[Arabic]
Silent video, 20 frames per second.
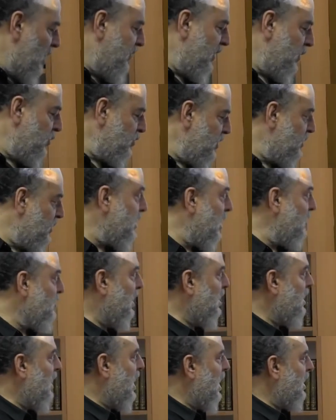
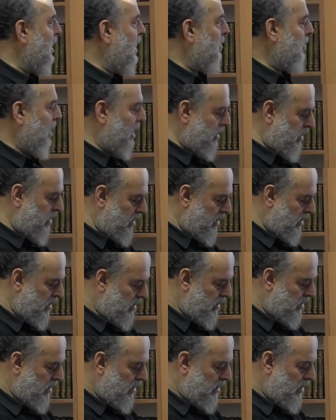2016 احنا الان يا عماد
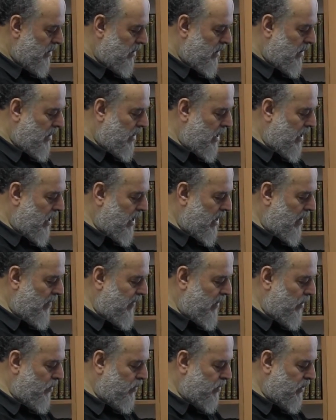نعم هاي
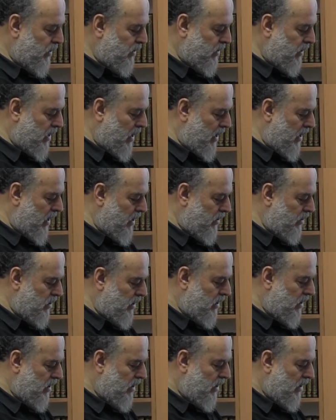
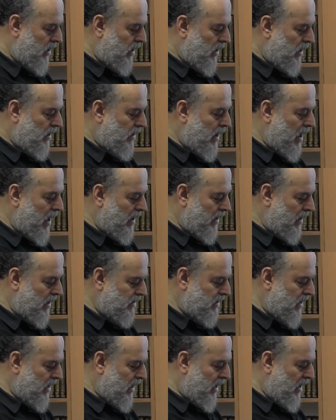2016
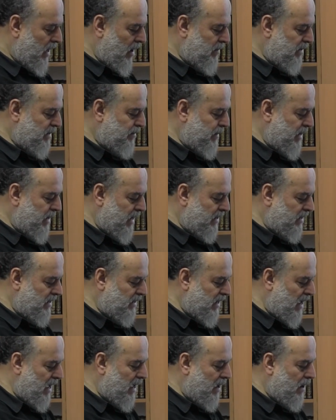ناقص
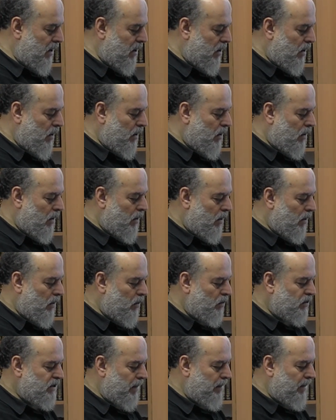
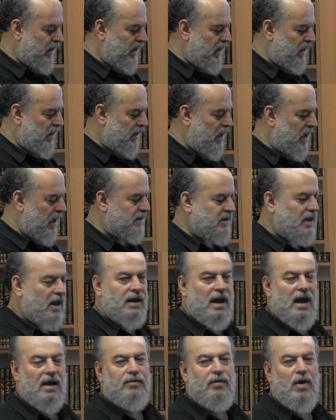579
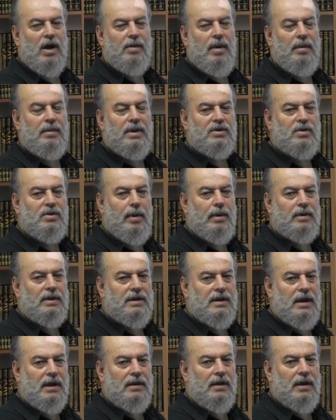اعطاني
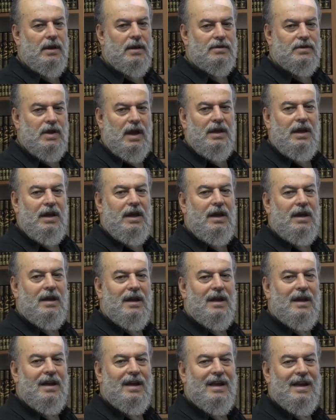1437 صحيح
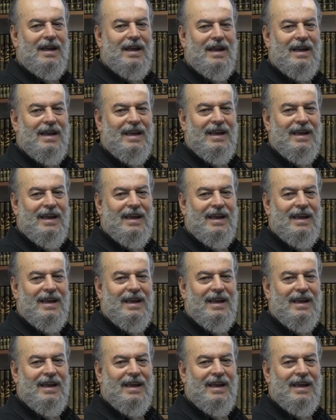صحيح